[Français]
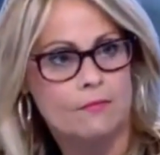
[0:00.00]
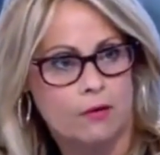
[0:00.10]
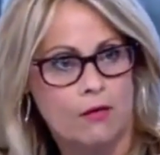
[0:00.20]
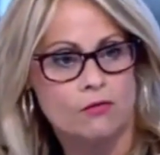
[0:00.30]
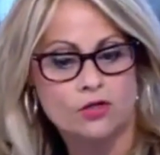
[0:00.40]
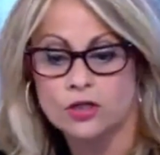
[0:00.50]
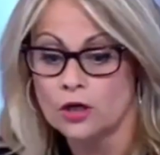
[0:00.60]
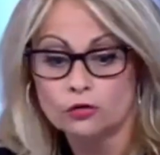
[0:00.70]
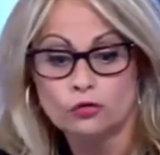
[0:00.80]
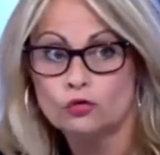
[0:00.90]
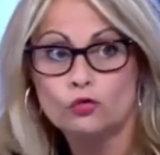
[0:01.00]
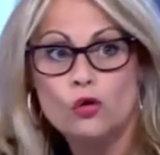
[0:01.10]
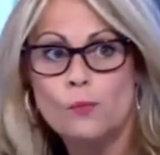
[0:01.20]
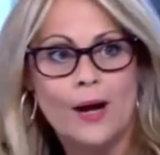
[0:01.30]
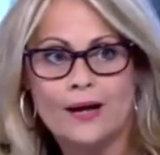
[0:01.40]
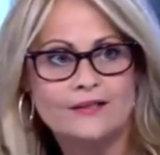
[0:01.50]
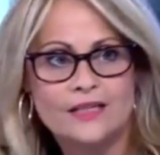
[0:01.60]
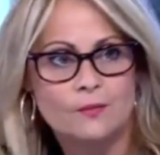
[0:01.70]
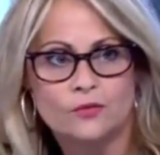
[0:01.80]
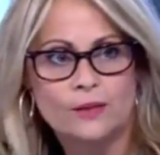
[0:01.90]
branche de tout le
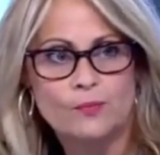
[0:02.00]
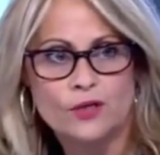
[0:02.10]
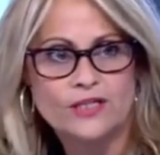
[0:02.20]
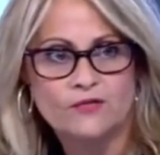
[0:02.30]
paradigme des politiques